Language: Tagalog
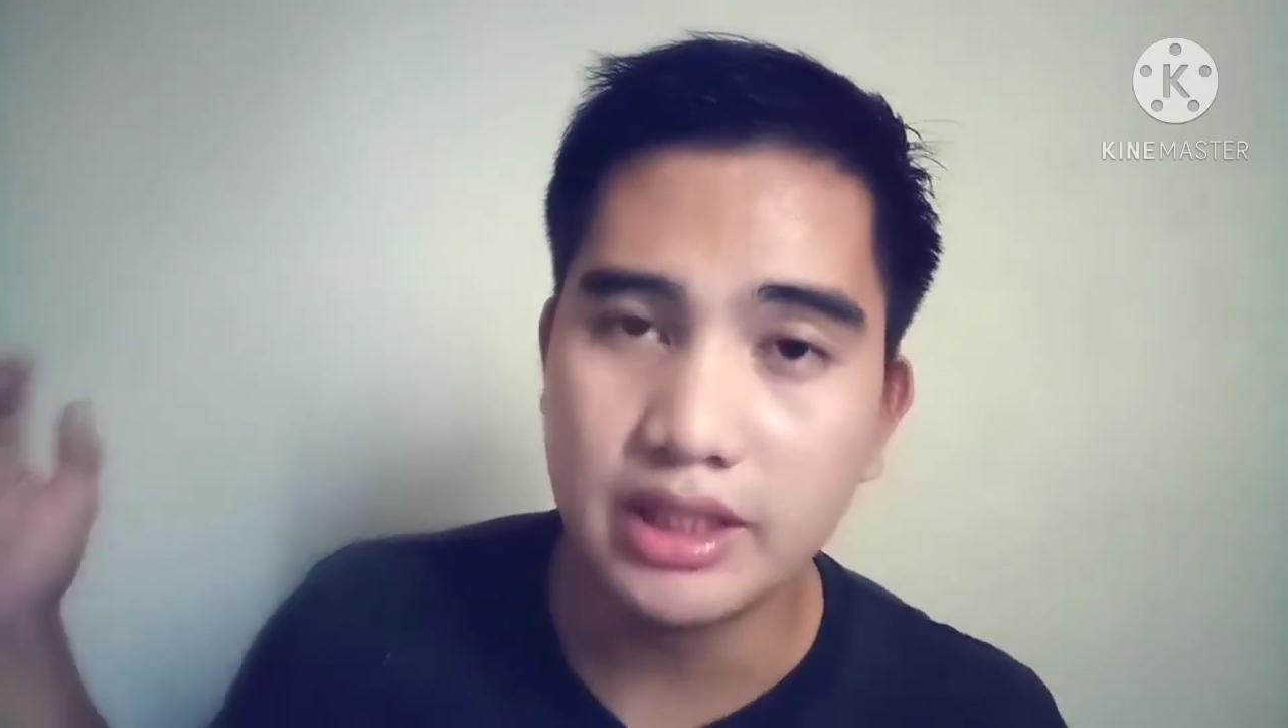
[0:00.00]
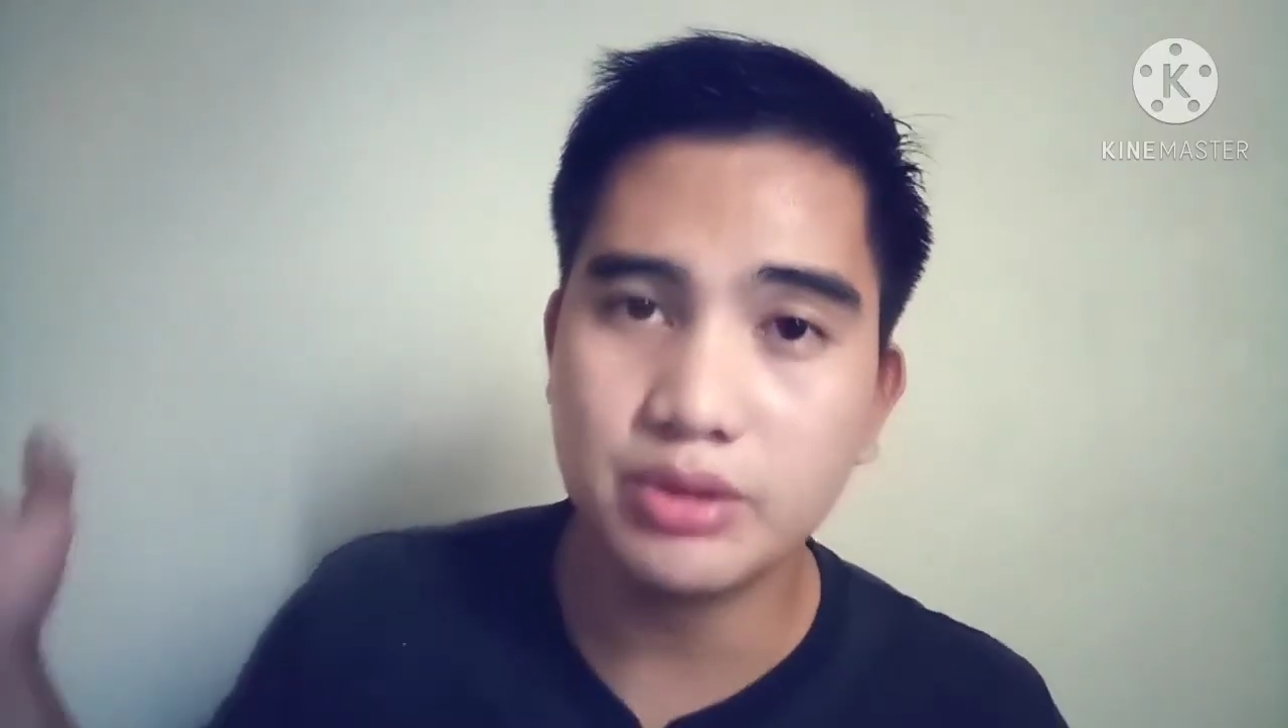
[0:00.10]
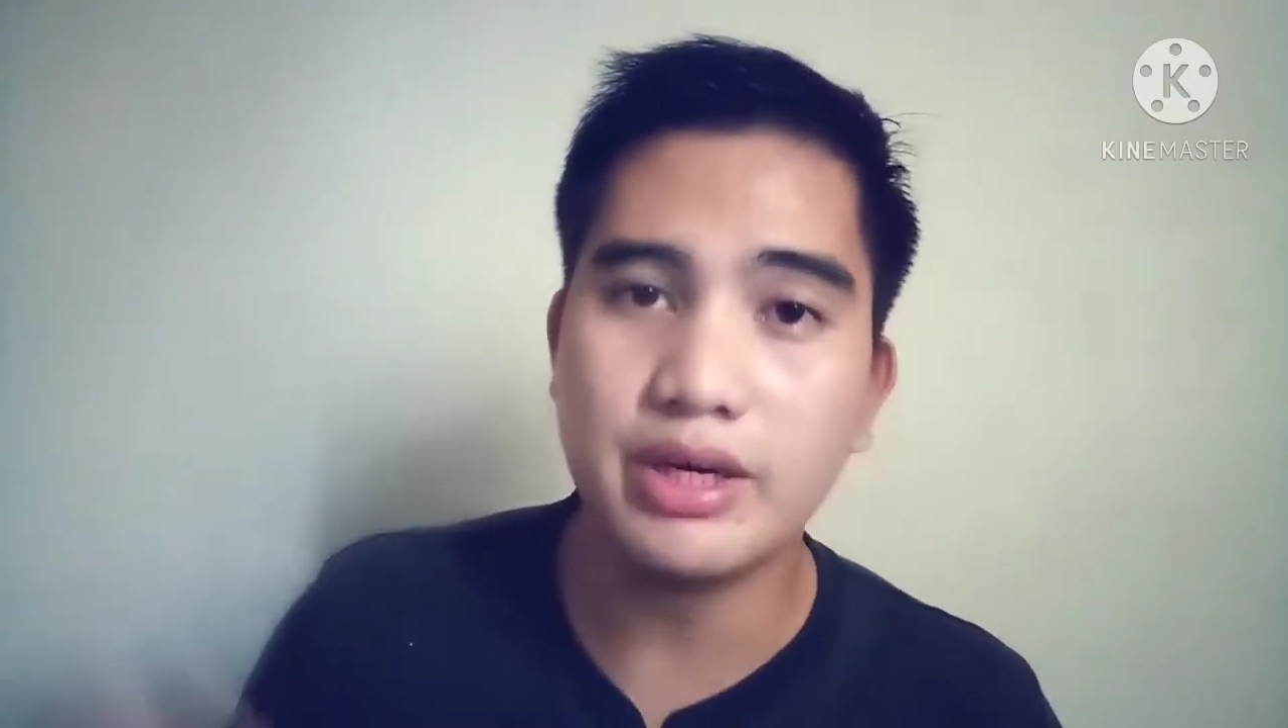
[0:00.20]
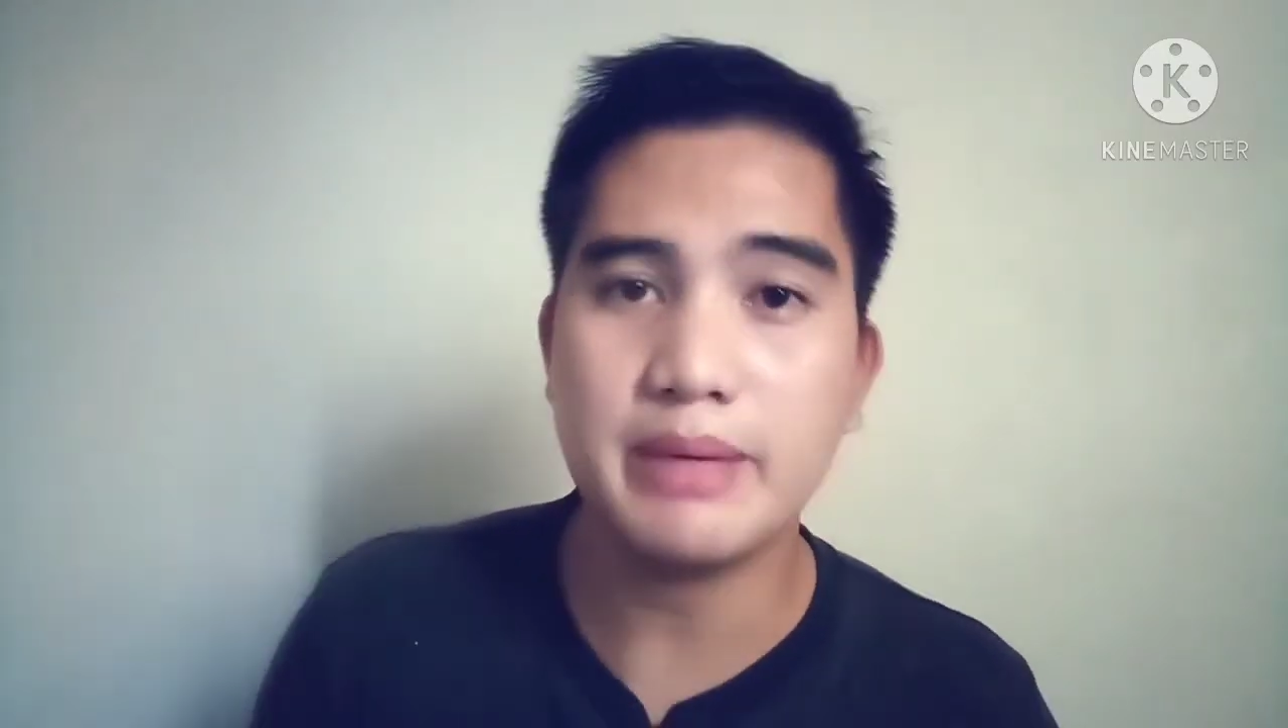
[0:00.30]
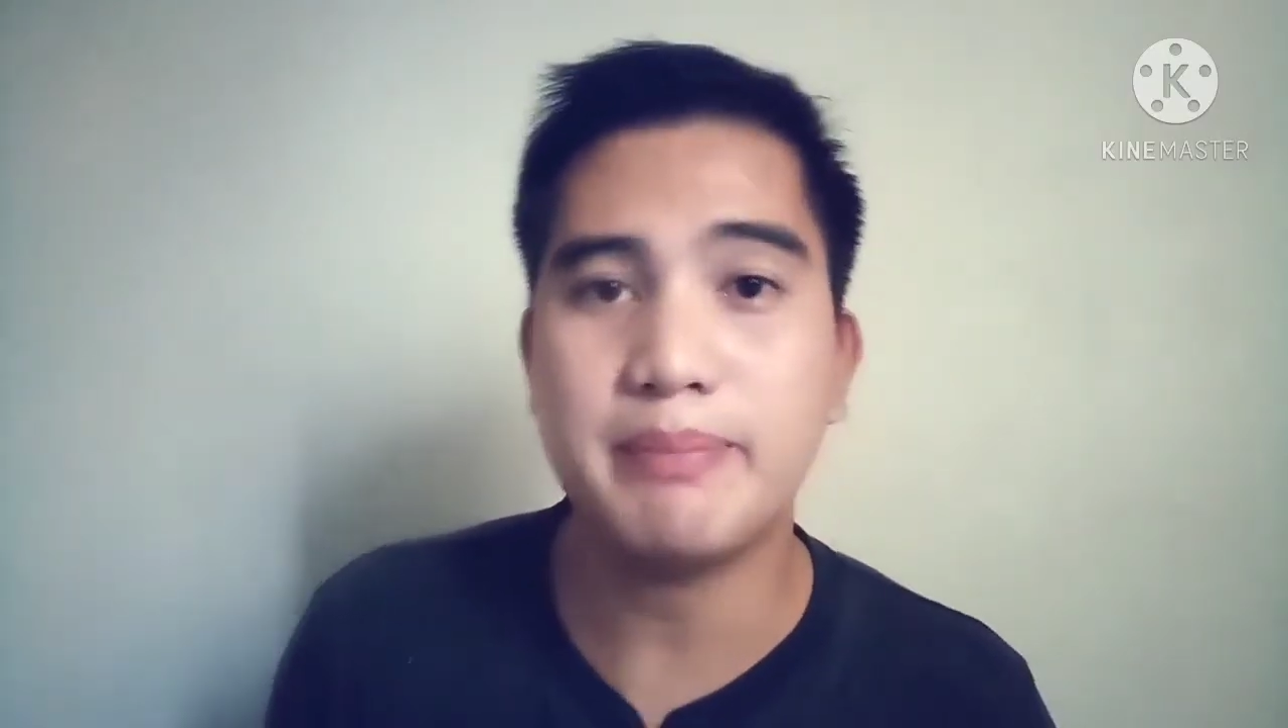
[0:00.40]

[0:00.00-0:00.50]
ito ay